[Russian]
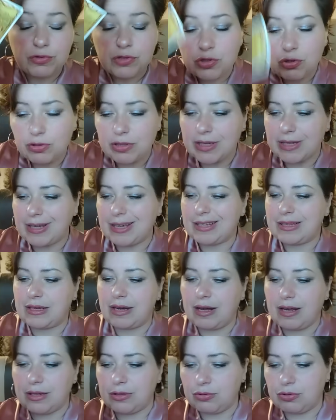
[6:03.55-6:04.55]
Все-таки это
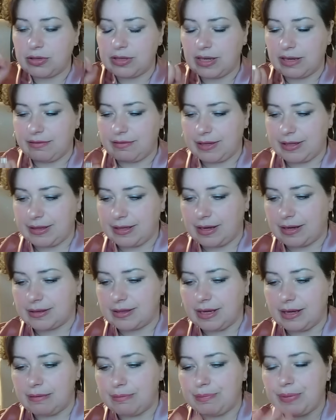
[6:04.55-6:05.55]
холодная война,
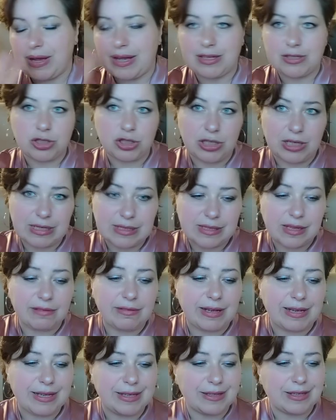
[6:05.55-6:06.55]
да, пять
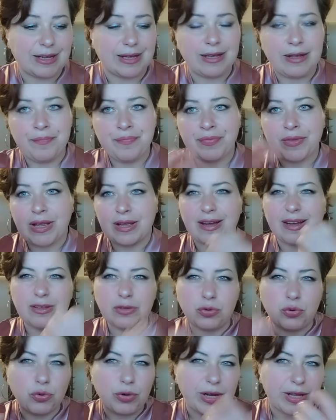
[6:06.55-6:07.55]
жезлов это
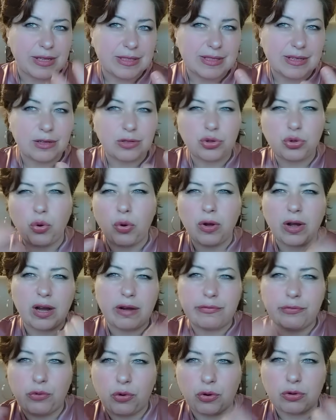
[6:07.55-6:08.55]
конкуренция, кто
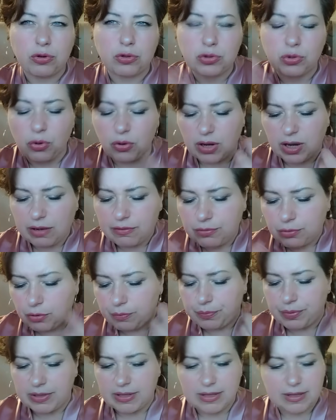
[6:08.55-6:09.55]
кого, кто кого
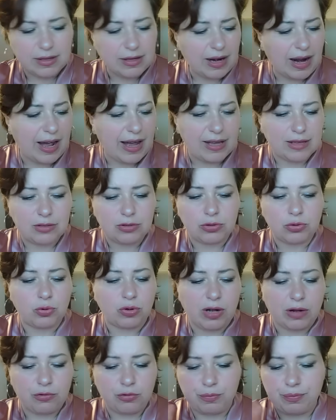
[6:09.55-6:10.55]
переиграет, кто
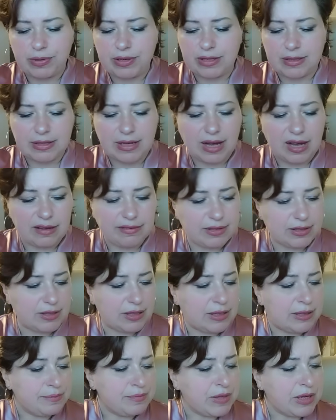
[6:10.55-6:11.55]
кого передавит.
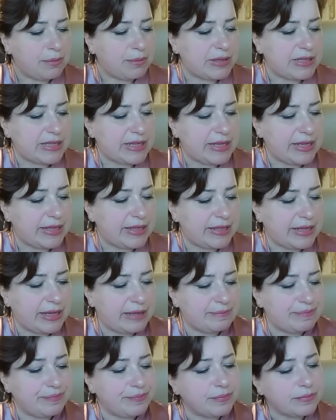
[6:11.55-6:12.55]

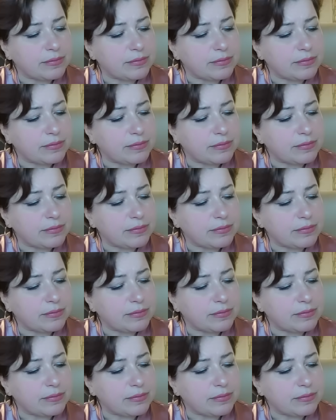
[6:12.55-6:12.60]
Последняя